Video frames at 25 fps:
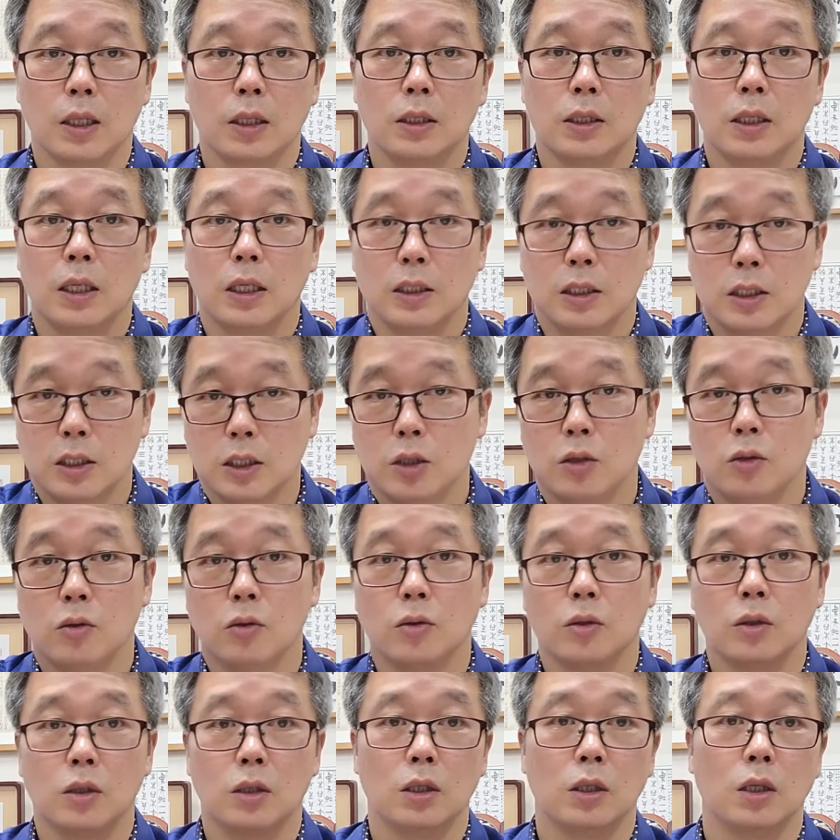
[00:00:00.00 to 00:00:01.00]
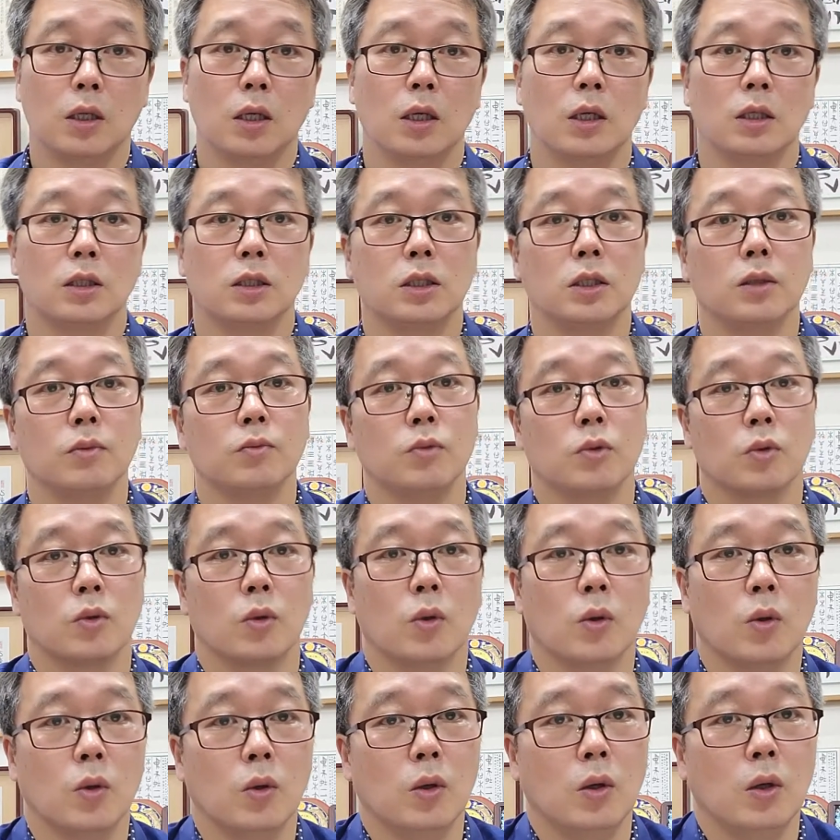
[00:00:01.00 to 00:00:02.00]
그냥 치료를
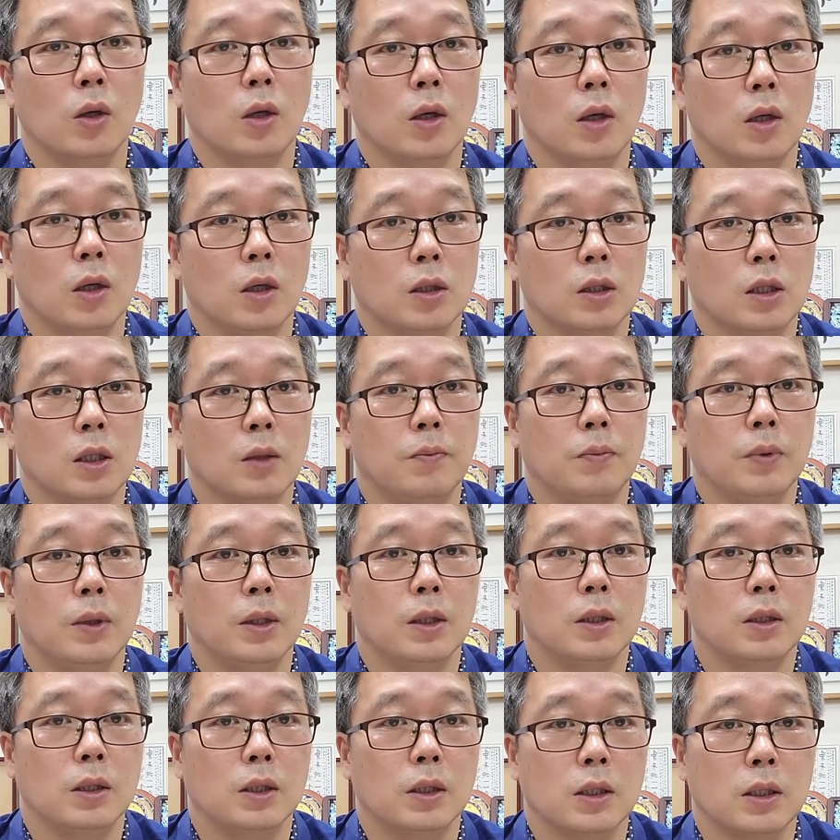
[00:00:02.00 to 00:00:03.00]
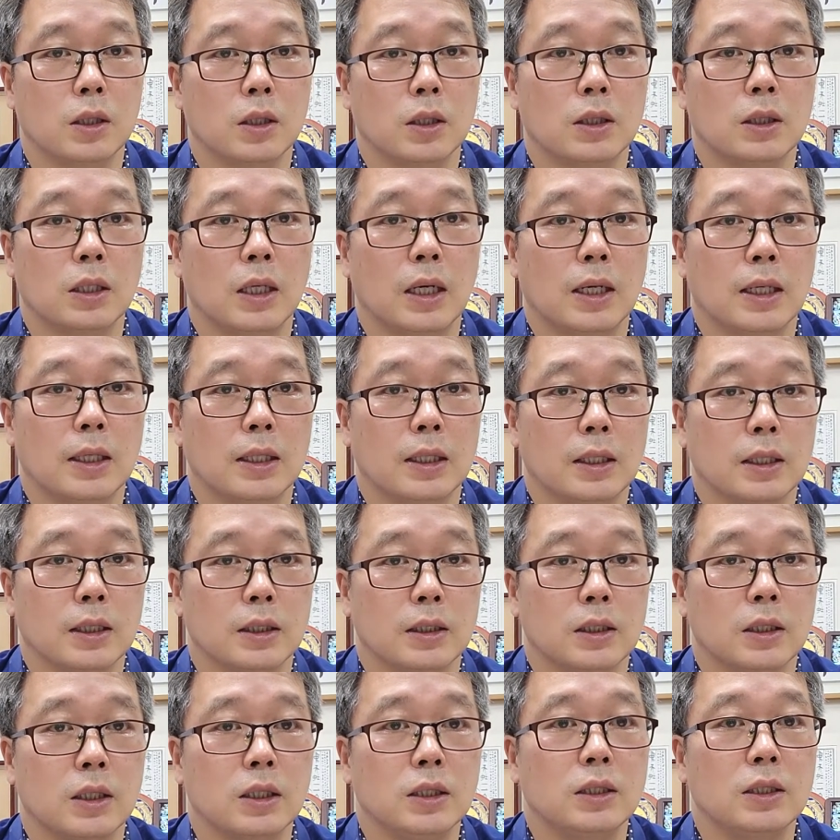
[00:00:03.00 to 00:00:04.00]
침으로 DP를 그냥
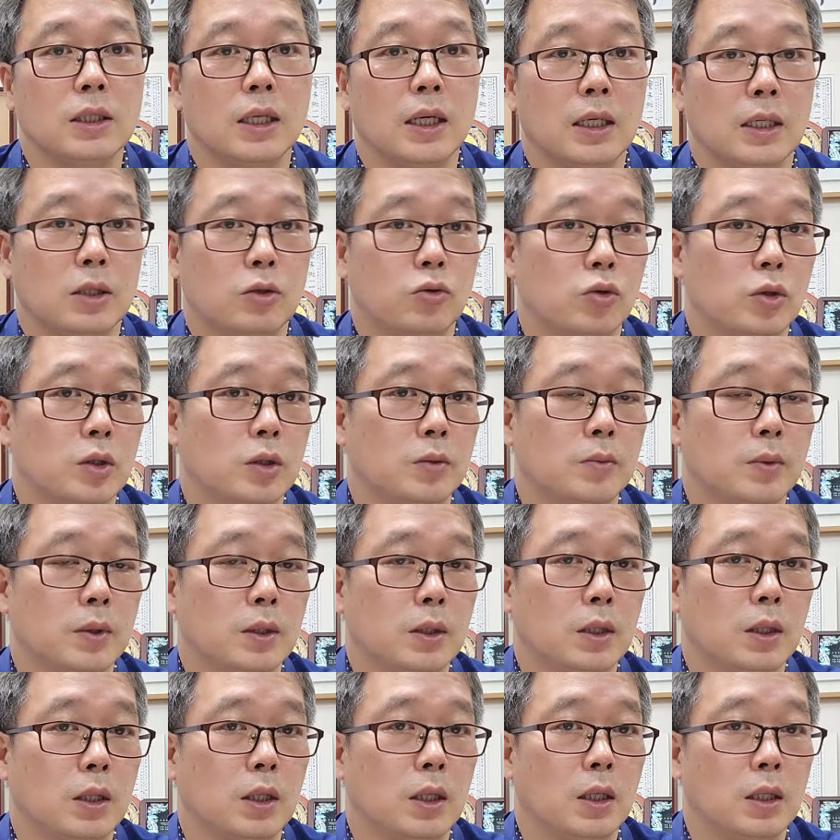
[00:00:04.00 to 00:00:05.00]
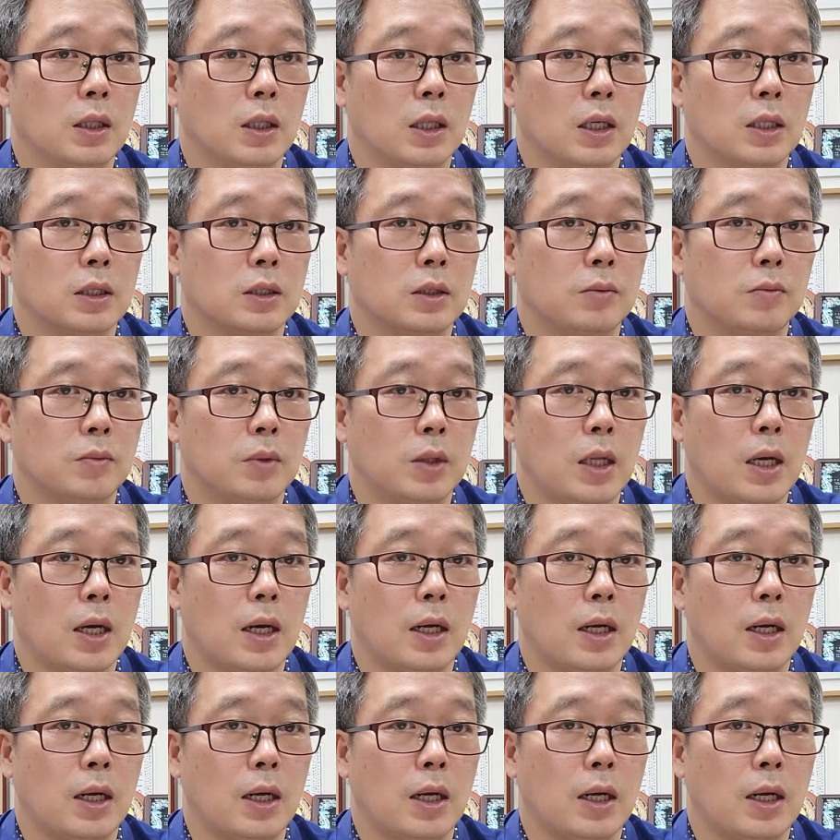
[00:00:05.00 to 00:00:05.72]
천자해 주시면 되겠습니다.